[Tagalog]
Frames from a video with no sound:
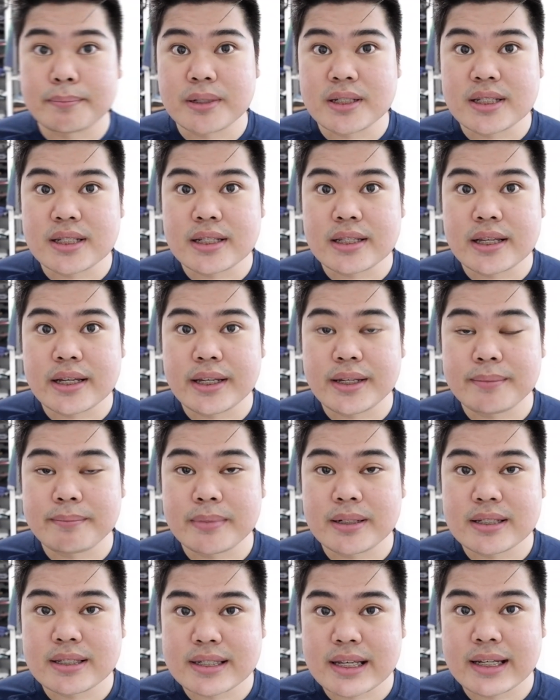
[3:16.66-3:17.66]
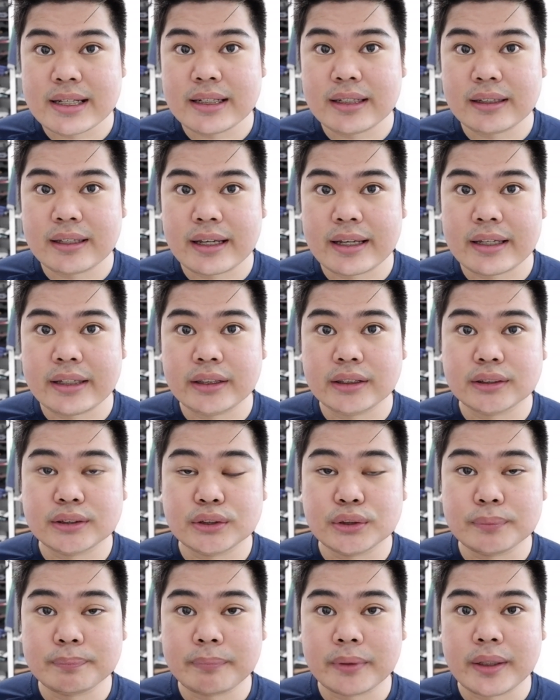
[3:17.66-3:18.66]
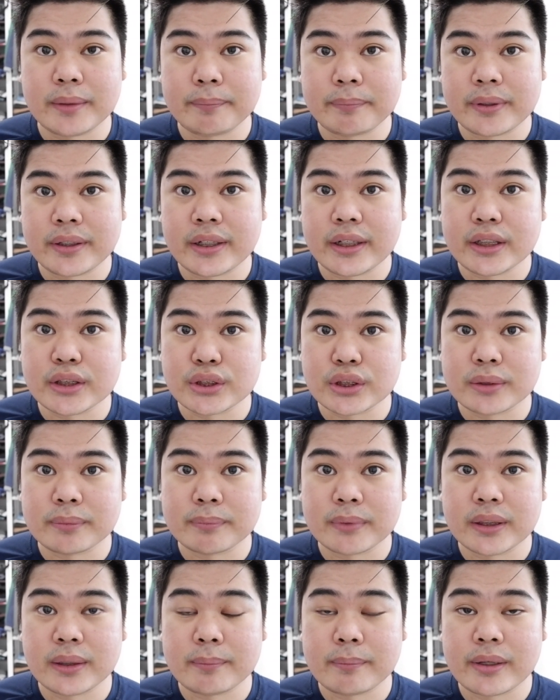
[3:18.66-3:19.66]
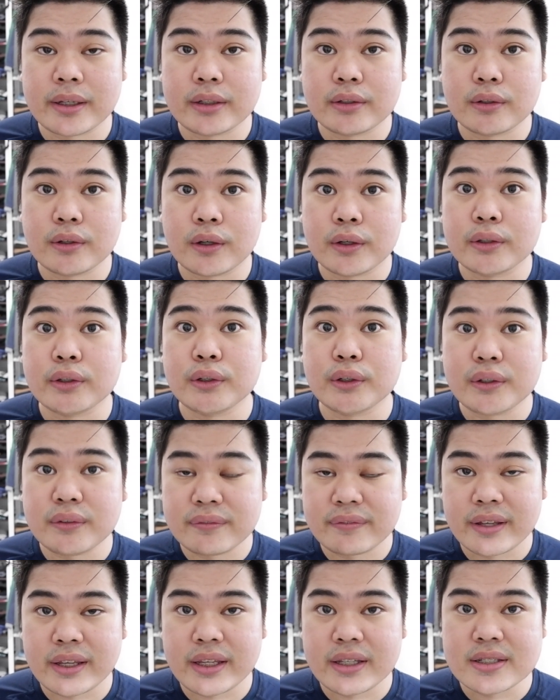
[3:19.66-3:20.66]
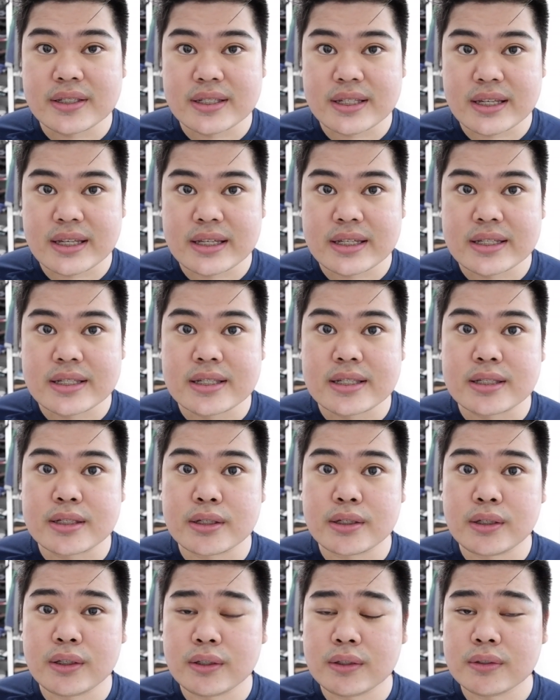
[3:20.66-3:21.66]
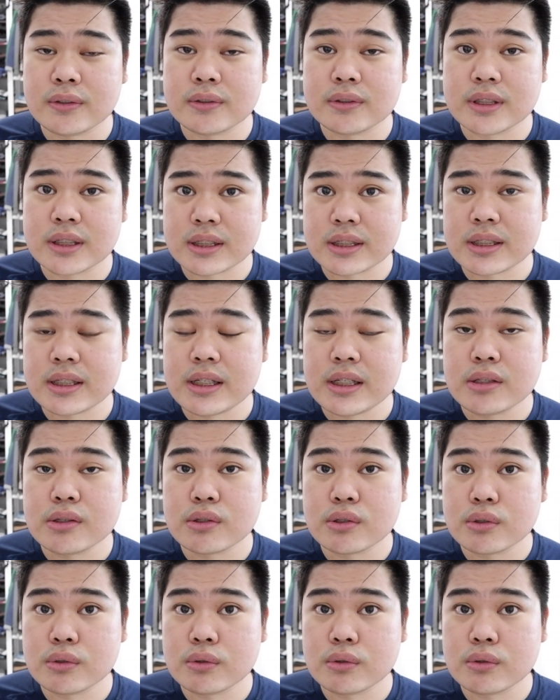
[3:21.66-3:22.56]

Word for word: tapos na tayo mag-sanitize, yung preparation mo naman on your face is you just need